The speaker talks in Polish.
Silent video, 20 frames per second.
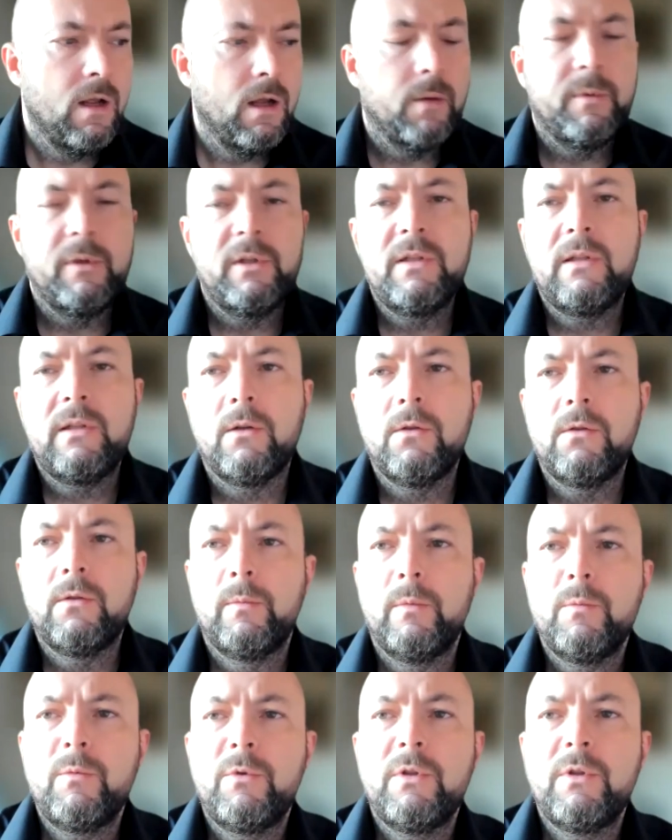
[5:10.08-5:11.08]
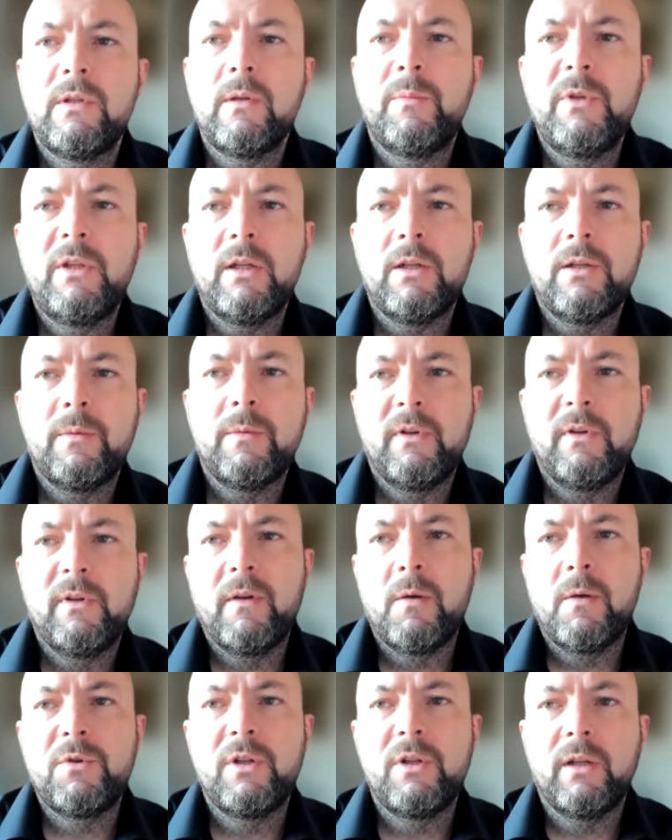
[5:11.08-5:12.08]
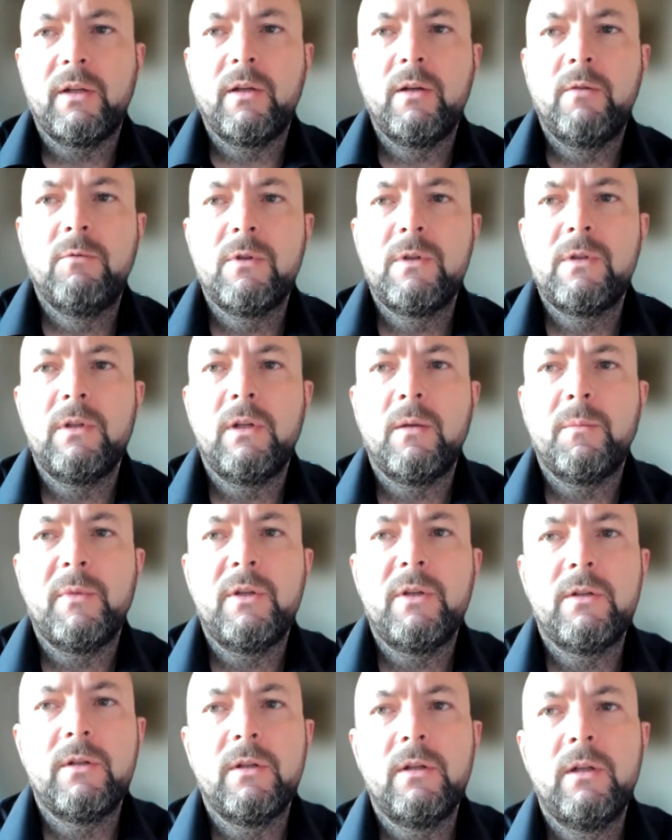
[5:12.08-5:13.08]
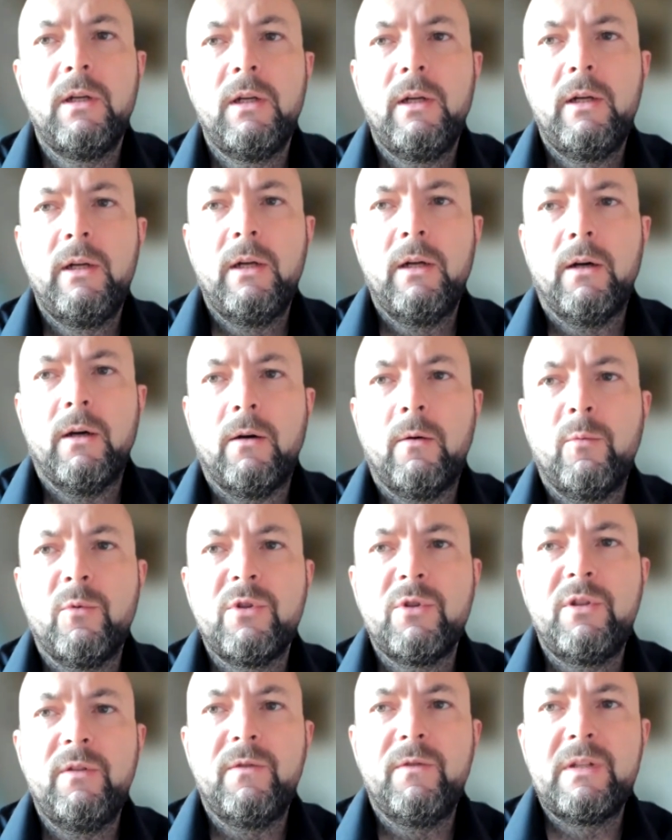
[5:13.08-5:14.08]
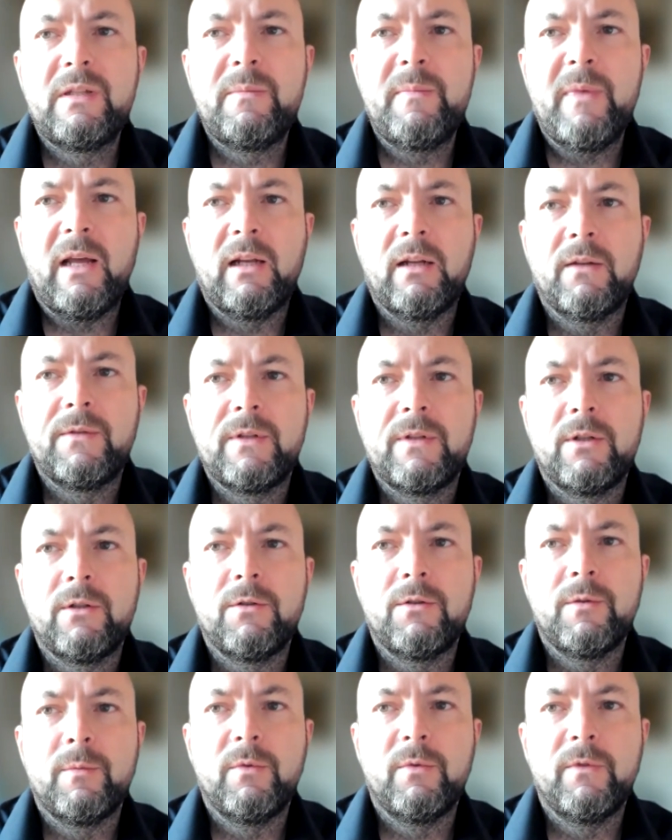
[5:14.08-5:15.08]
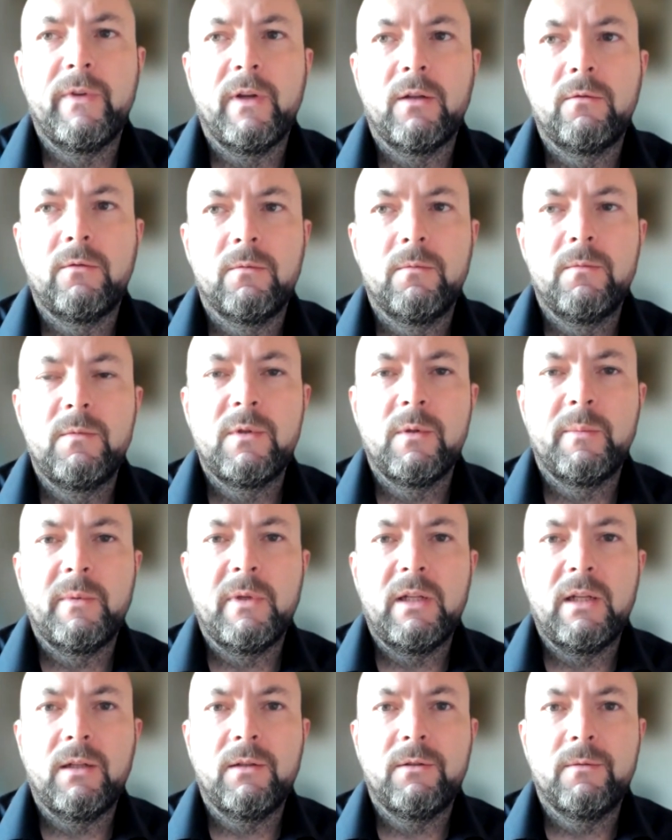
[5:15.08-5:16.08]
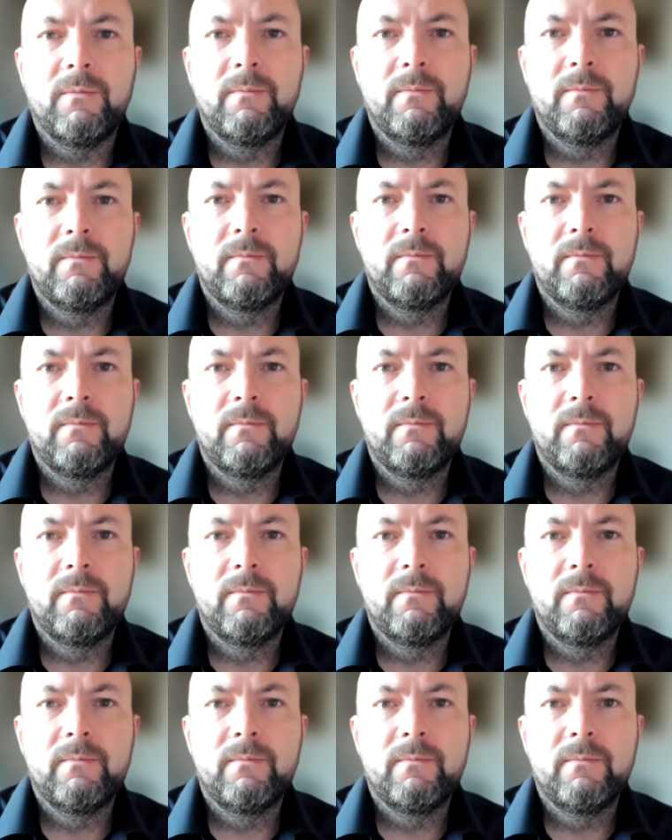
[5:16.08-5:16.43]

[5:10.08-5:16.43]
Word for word: A panie starosto, bo muszę zapytać, pojawiają się takie głosy na mieście o możliwych zmianach w zarządzie powiatu. Co pan na to?